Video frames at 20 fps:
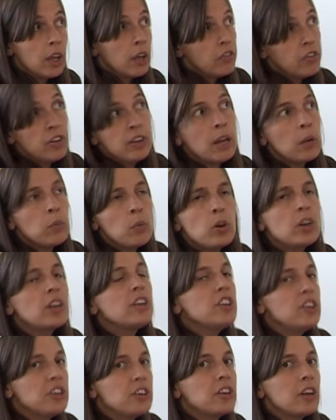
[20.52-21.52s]
Finalement, les
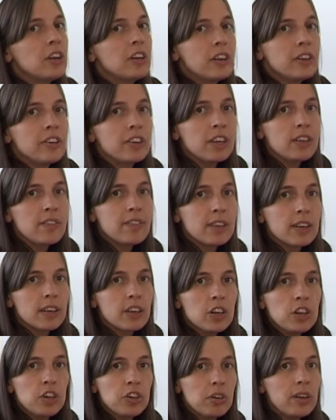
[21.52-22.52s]
digital natives,
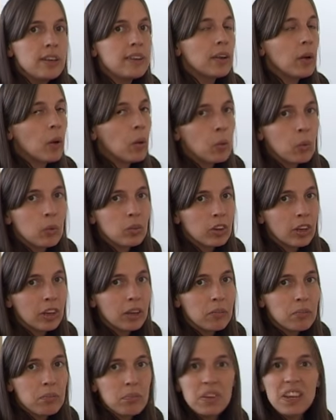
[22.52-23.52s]
je les ai
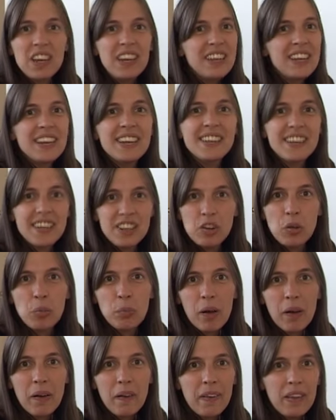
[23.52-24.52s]
rencontrés. Ils n'existent
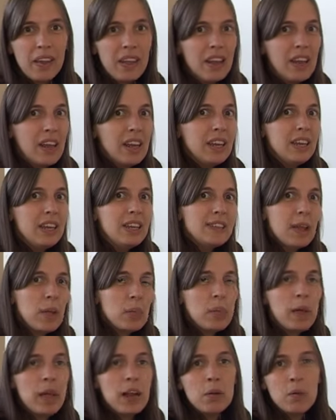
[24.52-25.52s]
pas. Ils
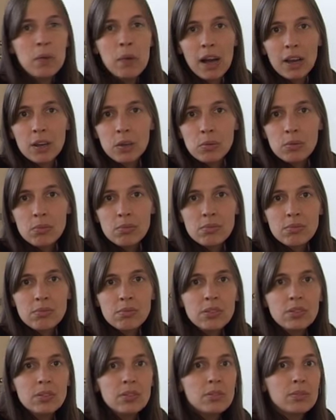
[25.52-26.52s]
s'appellent Marion,
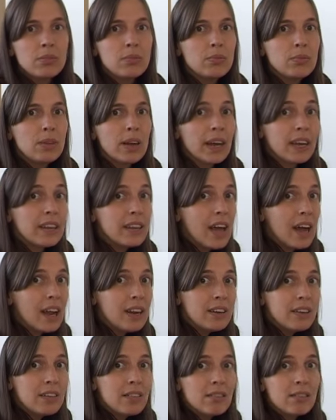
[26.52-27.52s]

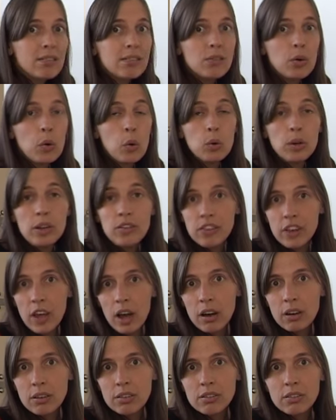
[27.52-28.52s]
Reynald,
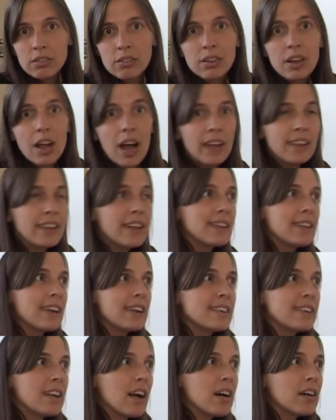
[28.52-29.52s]
Olivia,
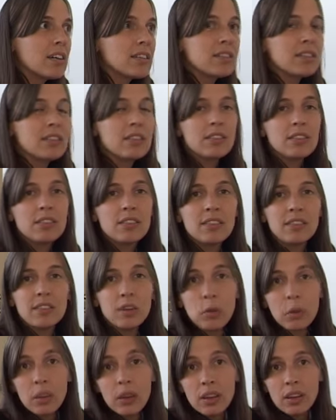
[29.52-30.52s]
Anastasia,
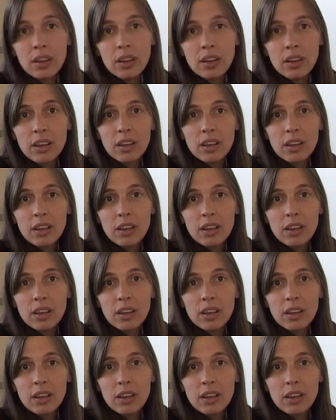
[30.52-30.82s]
Zoé,